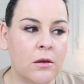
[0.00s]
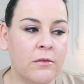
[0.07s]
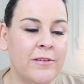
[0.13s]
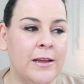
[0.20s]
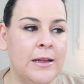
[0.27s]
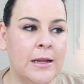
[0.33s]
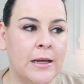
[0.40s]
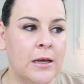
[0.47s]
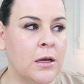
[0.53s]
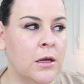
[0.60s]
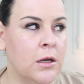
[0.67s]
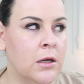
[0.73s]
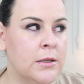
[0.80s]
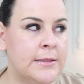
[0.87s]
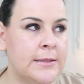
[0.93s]
enfin il
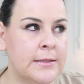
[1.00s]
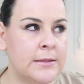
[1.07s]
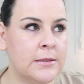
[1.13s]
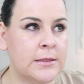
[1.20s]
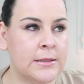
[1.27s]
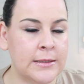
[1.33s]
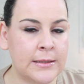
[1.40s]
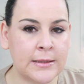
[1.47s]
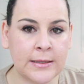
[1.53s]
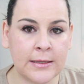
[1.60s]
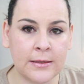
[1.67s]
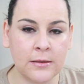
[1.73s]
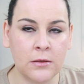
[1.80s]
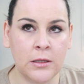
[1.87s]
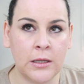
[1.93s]
a,
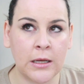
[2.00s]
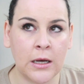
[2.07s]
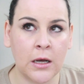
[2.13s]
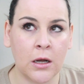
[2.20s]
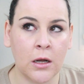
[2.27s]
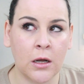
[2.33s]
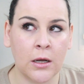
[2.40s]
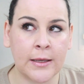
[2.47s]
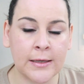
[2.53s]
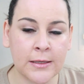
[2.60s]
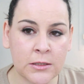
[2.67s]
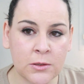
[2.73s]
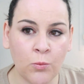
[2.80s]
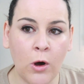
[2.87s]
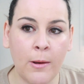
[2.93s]
il a
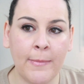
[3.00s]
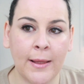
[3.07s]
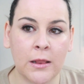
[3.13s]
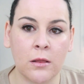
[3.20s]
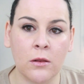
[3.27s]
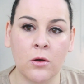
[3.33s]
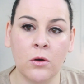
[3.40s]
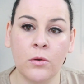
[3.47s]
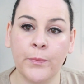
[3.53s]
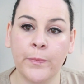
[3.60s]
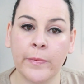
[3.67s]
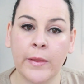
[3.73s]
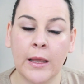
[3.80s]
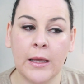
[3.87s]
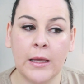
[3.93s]
15 mois maintenant,
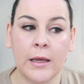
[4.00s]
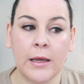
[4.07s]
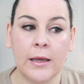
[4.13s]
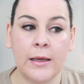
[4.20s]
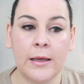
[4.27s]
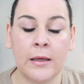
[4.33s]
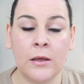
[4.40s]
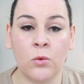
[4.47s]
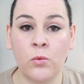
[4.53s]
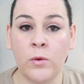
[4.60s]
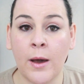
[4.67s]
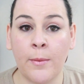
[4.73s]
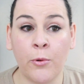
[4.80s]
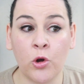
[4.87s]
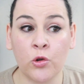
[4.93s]
et on
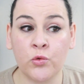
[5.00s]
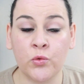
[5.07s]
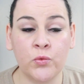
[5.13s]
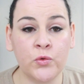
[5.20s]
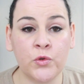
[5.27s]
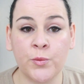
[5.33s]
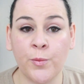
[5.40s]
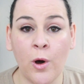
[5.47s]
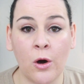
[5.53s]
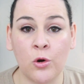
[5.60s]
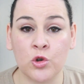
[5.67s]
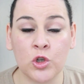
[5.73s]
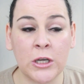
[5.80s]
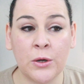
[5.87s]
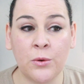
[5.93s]
lui apprend tout doucement à
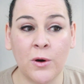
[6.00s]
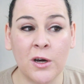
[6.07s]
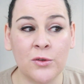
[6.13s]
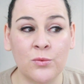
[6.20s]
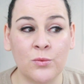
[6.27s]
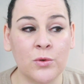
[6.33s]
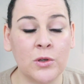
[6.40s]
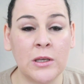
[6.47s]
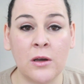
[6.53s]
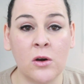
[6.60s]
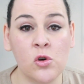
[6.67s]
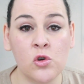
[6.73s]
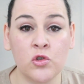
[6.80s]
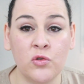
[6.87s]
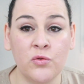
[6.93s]
ranger quoi, donc il
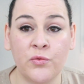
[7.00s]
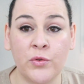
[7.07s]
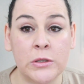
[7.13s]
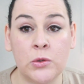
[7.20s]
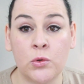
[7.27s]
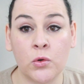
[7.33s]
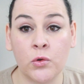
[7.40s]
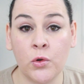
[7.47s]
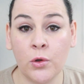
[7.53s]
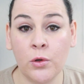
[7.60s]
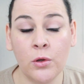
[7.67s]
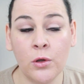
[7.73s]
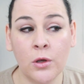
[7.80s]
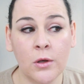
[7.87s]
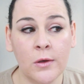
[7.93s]
range une fois sur deux,
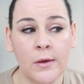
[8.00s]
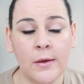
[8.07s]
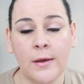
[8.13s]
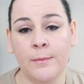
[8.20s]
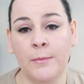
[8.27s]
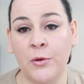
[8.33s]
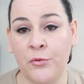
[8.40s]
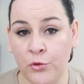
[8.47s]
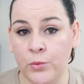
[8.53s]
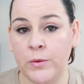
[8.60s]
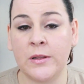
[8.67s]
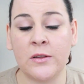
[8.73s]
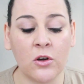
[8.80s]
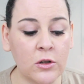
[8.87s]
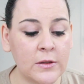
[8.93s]
mais faut
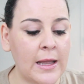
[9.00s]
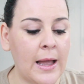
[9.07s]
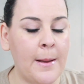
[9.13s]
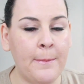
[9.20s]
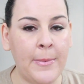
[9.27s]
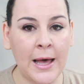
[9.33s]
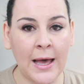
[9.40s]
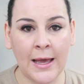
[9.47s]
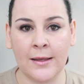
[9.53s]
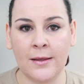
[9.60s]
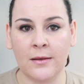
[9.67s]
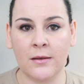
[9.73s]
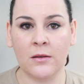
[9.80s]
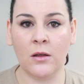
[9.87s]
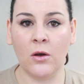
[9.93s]
lui tendre un
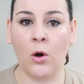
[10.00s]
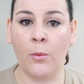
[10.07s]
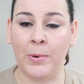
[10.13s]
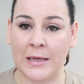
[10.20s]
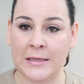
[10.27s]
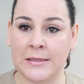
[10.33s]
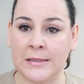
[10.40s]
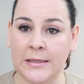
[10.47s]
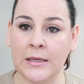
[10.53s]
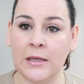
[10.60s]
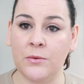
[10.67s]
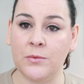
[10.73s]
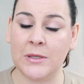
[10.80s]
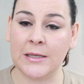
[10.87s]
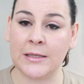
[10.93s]
bac, en plastique
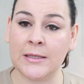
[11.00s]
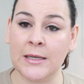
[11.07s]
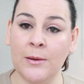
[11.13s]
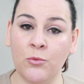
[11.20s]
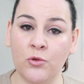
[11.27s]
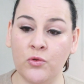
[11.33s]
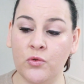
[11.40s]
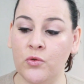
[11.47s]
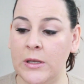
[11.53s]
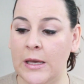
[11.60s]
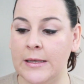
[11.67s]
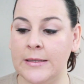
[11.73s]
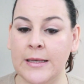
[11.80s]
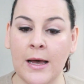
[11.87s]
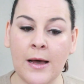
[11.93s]
et lui dire tiens mon doudou il
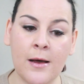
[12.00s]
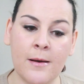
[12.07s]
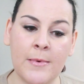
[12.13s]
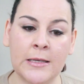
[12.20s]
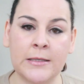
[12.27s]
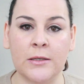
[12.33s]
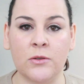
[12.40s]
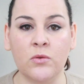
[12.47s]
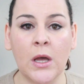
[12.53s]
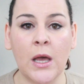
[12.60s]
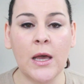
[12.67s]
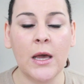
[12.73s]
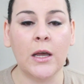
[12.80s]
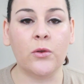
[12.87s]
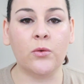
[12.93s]
y a ça ramasse et tout
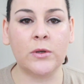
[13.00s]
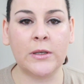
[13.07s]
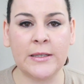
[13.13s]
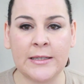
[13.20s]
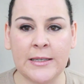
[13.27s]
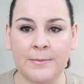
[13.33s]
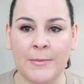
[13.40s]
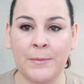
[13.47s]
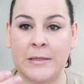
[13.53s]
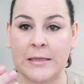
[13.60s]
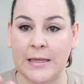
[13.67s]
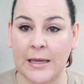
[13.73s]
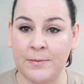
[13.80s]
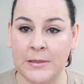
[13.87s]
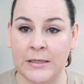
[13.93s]
donc il s'y met
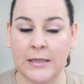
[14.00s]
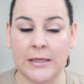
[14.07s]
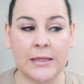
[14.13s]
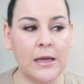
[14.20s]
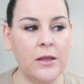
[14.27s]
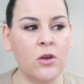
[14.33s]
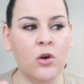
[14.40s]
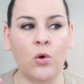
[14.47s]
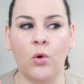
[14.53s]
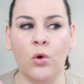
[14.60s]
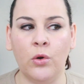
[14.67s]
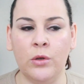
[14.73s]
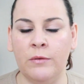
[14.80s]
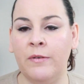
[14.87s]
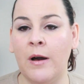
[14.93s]
petit à petit d'ailleurs
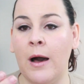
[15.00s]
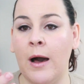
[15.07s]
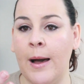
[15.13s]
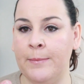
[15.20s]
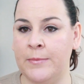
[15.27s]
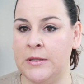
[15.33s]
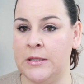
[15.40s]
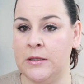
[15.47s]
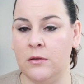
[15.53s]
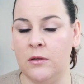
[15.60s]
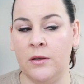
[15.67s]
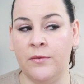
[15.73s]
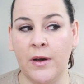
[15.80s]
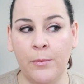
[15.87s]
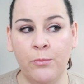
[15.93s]
euh, il va
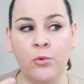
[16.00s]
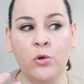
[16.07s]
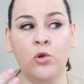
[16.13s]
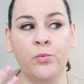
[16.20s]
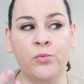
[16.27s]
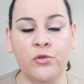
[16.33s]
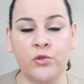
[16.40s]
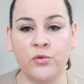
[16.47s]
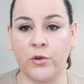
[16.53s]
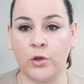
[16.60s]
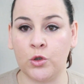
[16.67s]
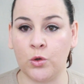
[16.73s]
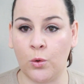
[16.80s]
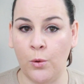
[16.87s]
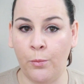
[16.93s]
il va beaucoup plus souvent
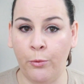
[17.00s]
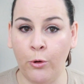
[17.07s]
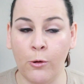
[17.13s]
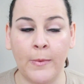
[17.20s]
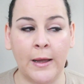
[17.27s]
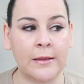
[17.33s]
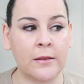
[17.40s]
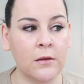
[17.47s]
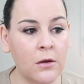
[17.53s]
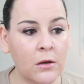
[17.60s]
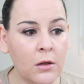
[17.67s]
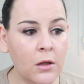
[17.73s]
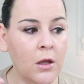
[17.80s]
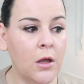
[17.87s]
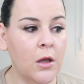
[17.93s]
sur le pot
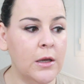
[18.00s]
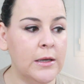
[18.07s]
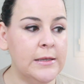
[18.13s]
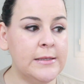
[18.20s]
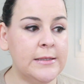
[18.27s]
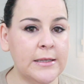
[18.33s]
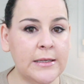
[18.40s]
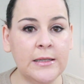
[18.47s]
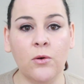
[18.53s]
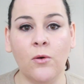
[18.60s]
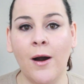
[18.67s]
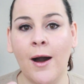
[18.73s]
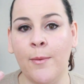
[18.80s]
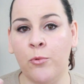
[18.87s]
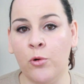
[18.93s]
maintenant il sait qu'il
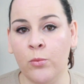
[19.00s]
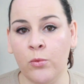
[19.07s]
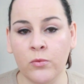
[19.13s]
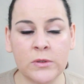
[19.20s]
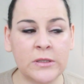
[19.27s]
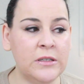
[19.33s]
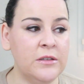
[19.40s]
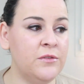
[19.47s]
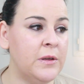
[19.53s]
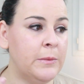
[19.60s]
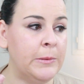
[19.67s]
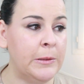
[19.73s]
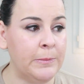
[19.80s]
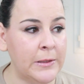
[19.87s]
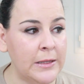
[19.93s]
aura un bonbon s'il
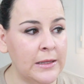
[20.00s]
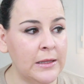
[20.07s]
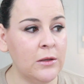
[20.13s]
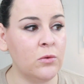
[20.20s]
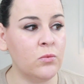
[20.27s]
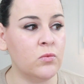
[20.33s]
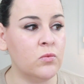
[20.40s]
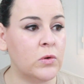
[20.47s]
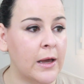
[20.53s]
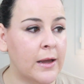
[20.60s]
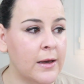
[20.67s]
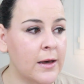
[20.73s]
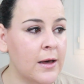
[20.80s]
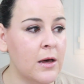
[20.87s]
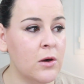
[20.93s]
fait pipi ou
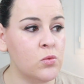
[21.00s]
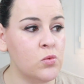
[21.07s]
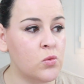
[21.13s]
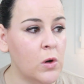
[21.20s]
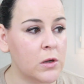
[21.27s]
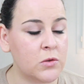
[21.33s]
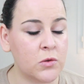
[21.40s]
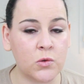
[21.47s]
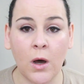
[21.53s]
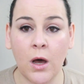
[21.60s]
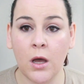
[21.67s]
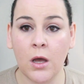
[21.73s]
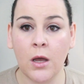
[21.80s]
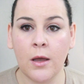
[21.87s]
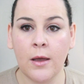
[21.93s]
caca ou quoi que ce
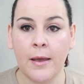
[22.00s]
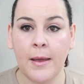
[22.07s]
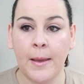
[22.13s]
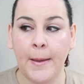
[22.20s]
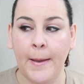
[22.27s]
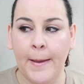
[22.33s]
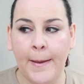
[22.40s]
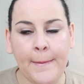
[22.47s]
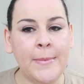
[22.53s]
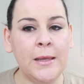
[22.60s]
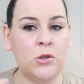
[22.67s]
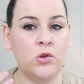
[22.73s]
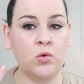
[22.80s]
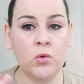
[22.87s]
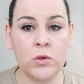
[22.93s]
soit
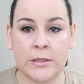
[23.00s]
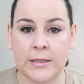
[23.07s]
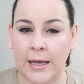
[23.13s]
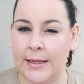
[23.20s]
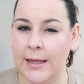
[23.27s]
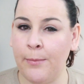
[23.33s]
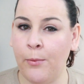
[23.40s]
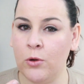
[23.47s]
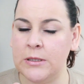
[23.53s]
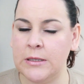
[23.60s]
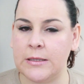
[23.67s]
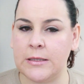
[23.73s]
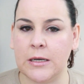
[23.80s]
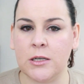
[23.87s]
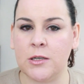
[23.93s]
mais du coup c'est un
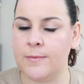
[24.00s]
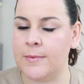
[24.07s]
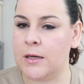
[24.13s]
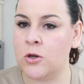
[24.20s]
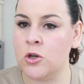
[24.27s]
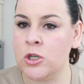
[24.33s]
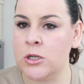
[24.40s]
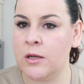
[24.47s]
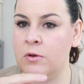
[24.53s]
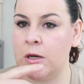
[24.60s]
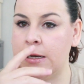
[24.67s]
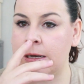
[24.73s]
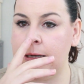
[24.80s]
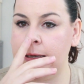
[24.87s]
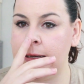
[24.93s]
apprentissage mais quand je la
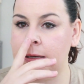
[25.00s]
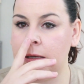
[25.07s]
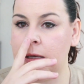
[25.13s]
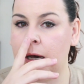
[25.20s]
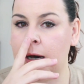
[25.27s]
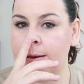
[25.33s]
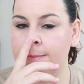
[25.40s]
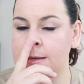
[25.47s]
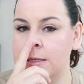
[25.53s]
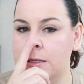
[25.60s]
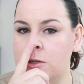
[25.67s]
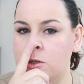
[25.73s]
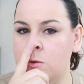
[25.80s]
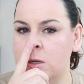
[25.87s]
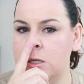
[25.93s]
vois galérer à ramasser
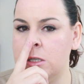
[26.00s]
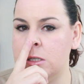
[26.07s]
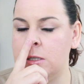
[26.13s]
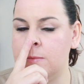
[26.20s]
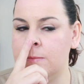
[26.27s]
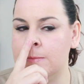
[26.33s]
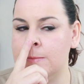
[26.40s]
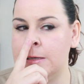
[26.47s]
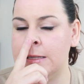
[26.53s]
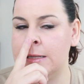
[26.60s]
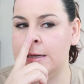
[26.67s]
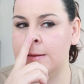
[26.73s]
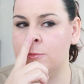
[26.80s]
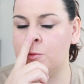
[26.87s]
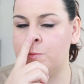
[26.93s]
les jouets j'ai dit
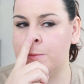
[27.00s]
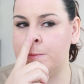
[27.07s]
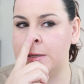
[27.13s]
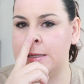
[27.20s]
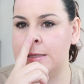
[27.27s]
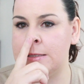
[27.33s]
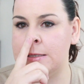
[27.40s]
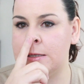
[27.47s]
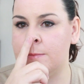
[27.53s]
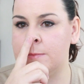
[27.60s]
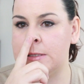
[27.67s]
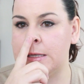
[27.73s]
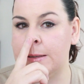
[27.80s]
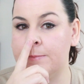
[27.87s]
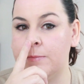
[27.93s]
madame je peux pas te laisser
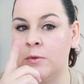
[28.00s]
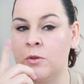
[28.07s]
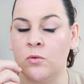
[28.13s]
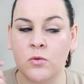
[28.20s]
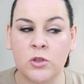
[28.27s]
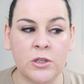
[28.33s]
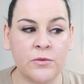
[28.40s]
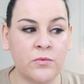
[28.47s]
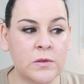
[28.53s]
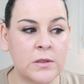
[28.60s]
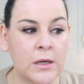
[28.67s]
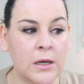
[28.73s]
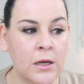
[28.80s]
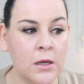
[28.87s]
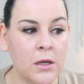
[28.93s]
comme ça donc j'ai vu
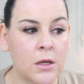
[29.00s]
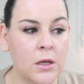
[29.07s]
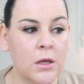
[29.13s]
ça